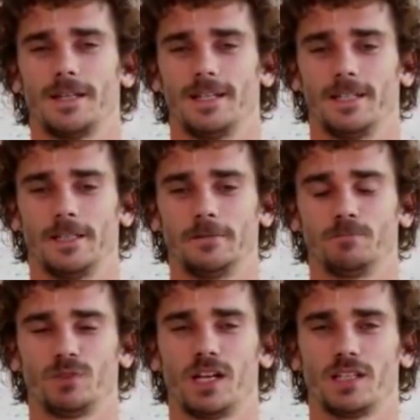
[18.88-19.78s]
eh,
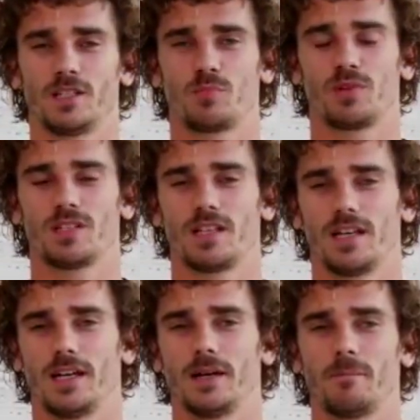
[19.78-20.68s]
nada, después
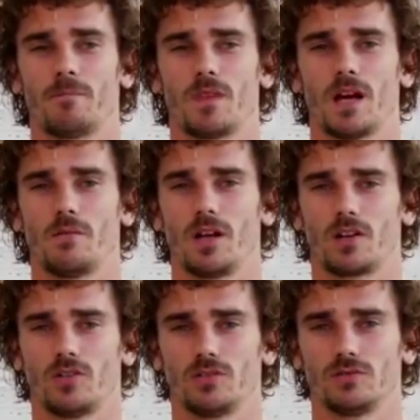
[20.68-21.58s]
de
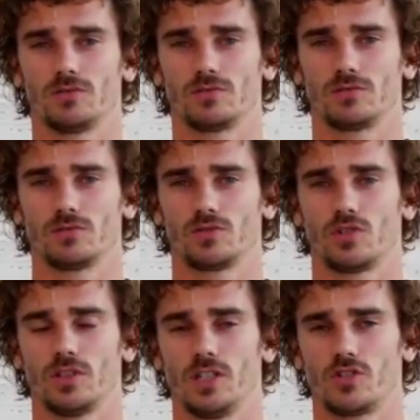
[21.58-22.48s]
hablar con,
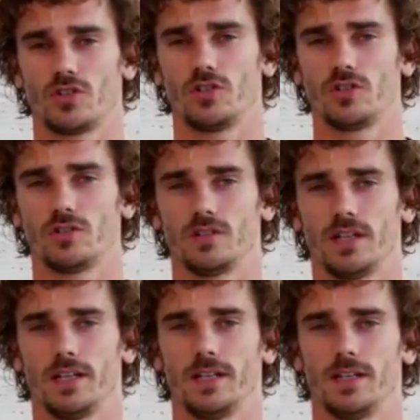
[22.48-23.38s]
con el Cholo,
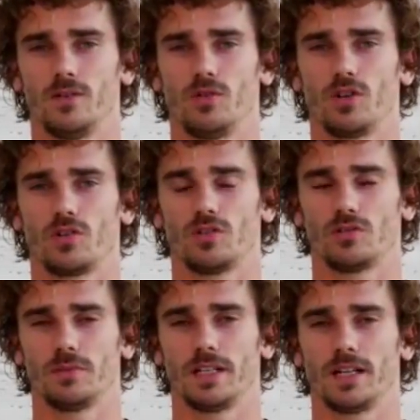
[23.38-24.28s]
eh, luego
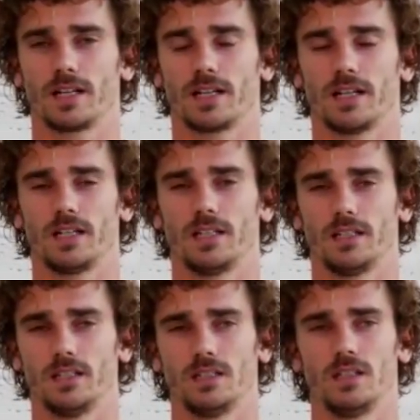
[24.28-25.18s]
con Miguel
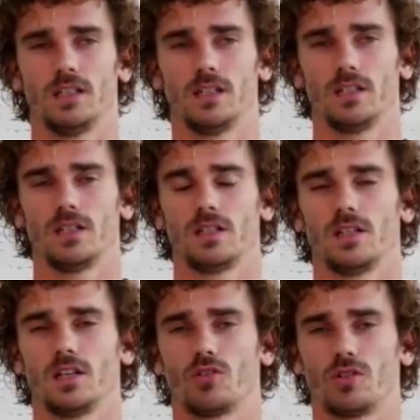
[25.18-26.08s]
Ángel
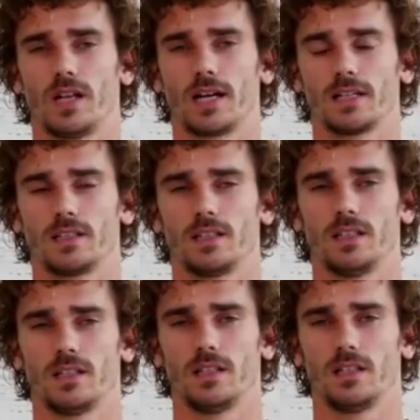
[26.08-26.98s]
y, y con la gente
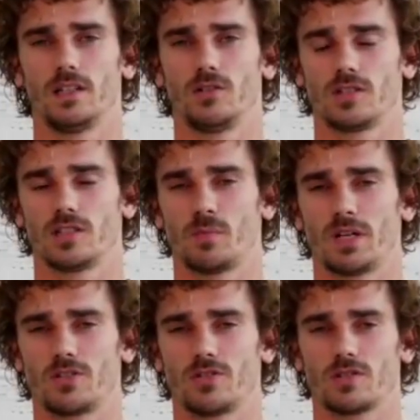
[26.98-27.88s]
de, los
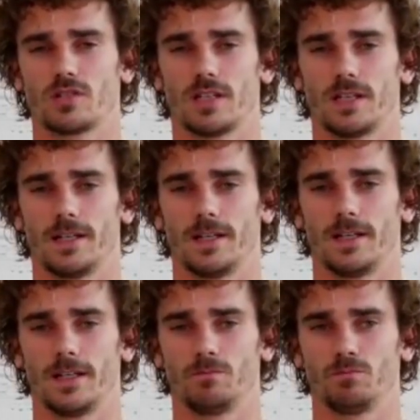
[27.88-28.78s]
despachos,
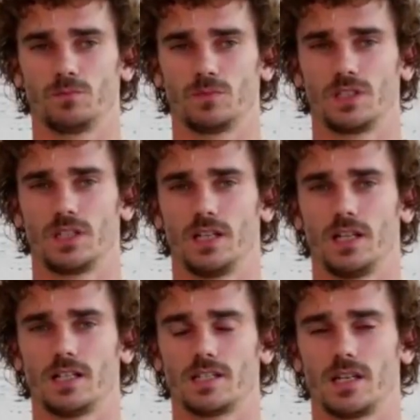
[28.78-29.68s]
eh,
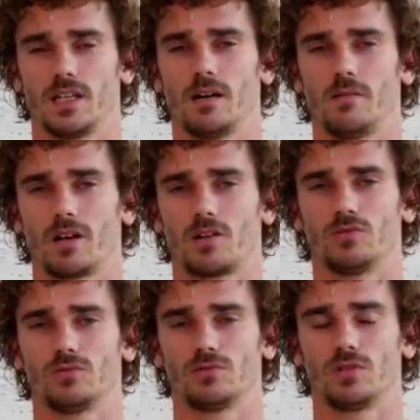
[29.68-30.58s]
quería enseguida hablar
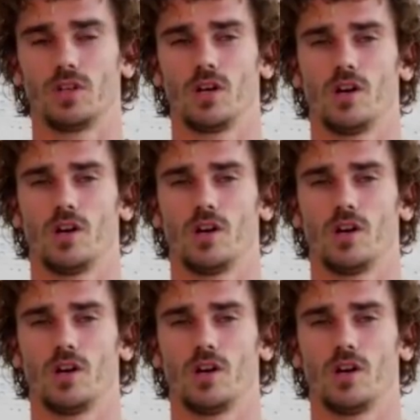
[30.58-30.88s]
con